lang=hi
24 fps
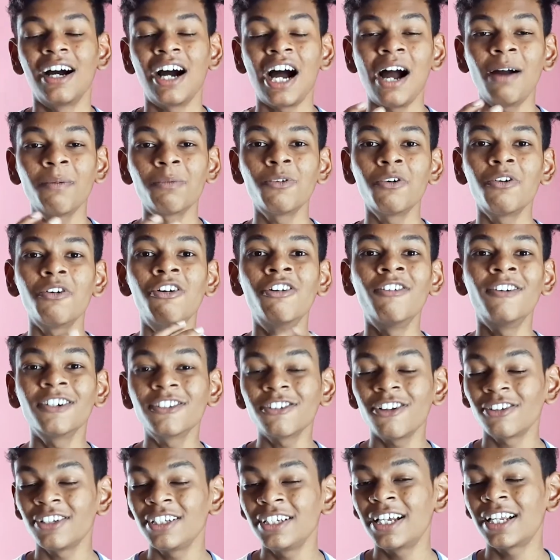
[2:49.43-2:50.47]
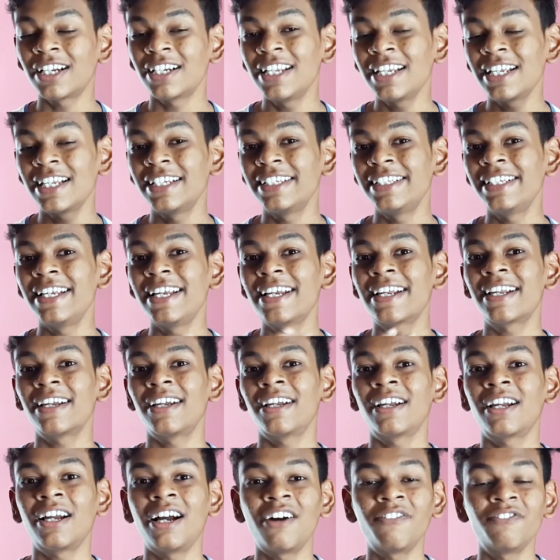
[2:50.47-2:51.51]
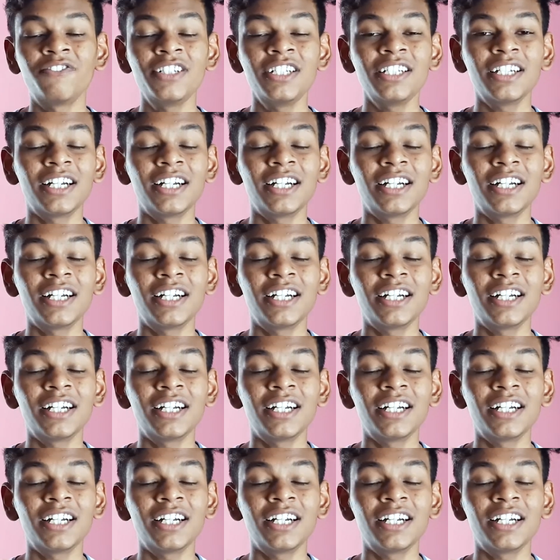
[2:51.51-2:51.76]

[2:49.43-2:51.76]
आपको ओवर करने के लिए काफ़ी